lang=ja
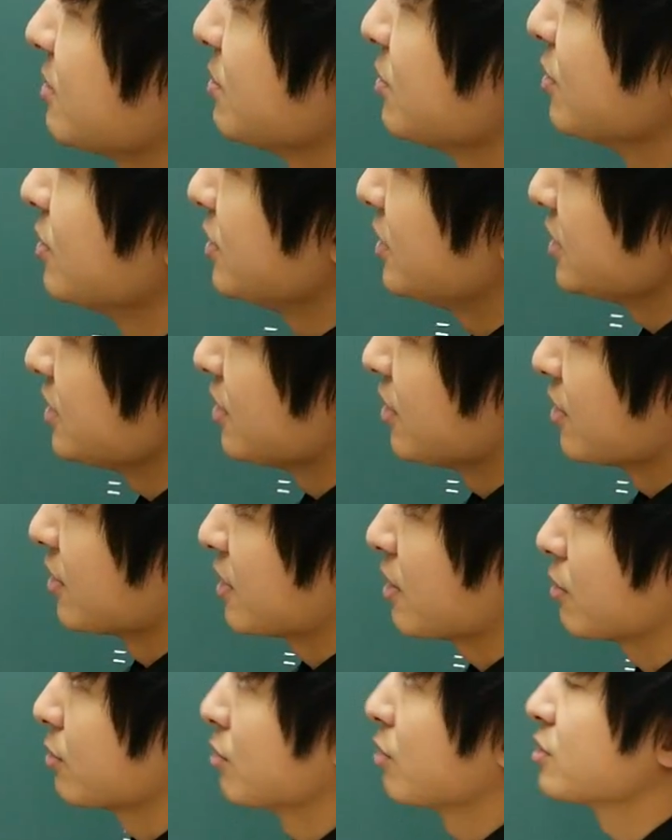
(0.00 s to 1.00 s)
分の1って、ね、
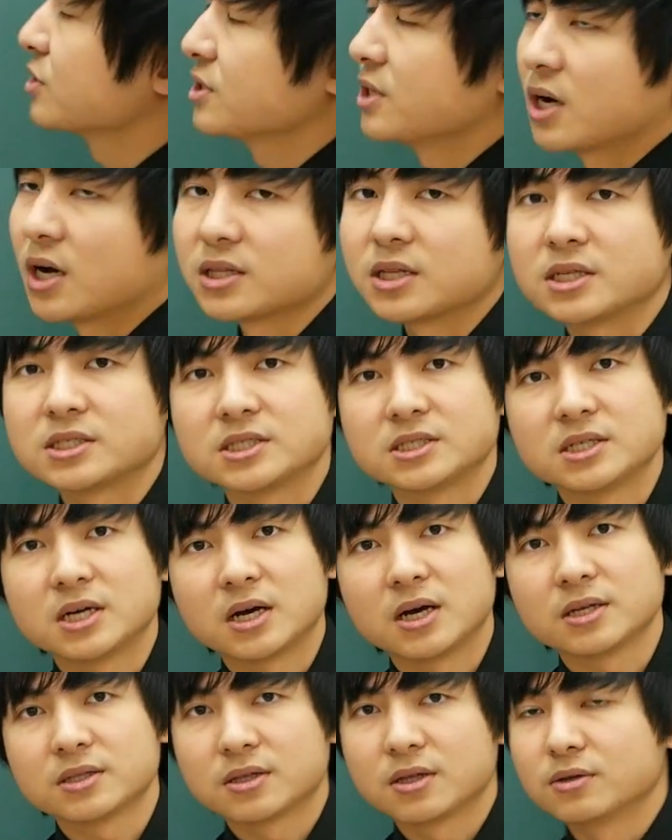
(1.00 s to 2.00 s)
結構特殊な形が
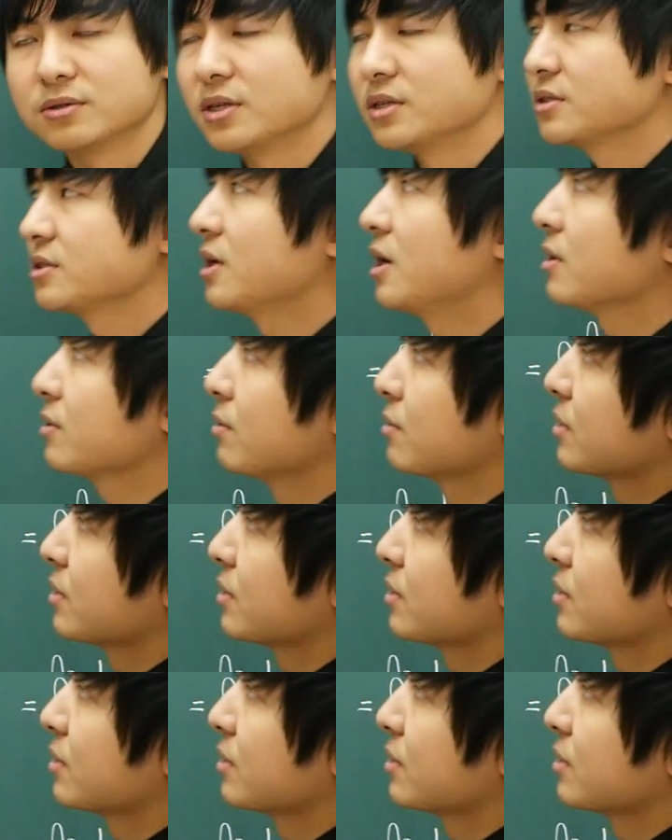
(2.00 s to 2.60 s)
入ってるんですが、